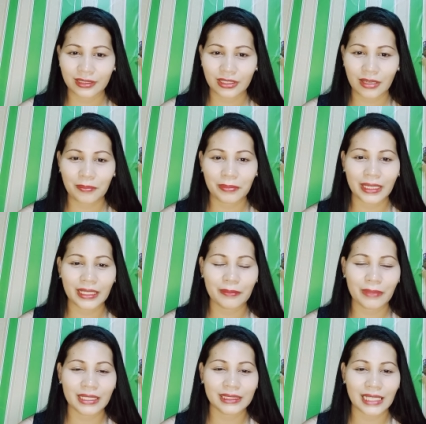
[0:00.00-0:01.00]
Syempre
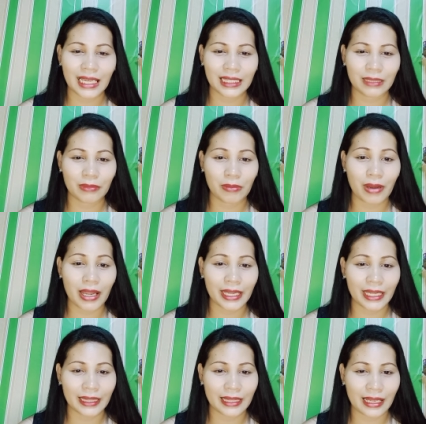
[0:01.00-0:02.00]
naman sa ating
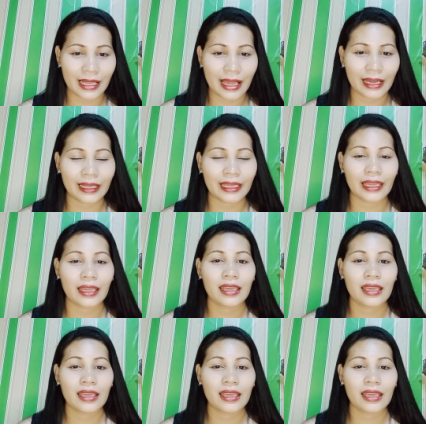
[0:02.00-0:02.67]
babae and lalaki.